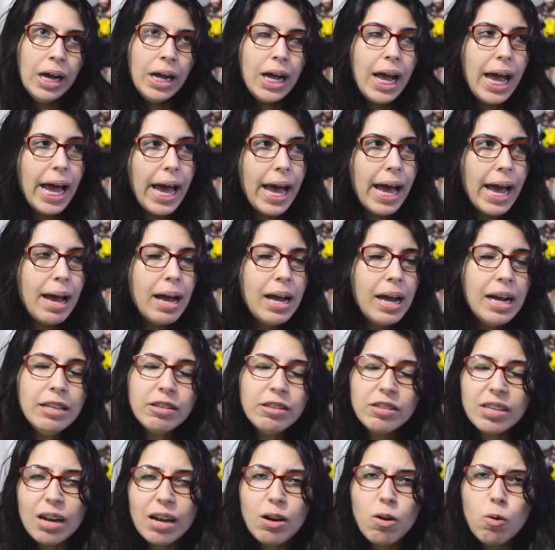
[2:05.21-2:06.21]
É,
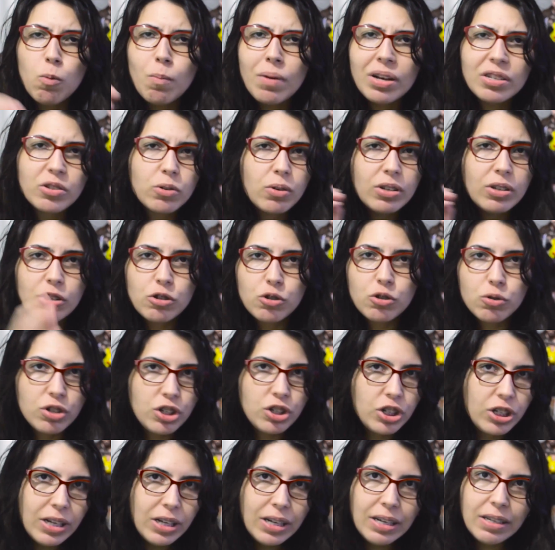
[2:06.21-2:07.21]
antes eram umas coisas
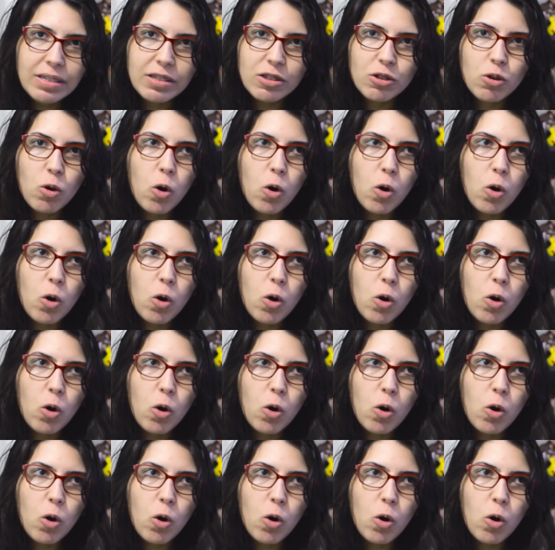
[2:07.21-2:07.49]
sutis,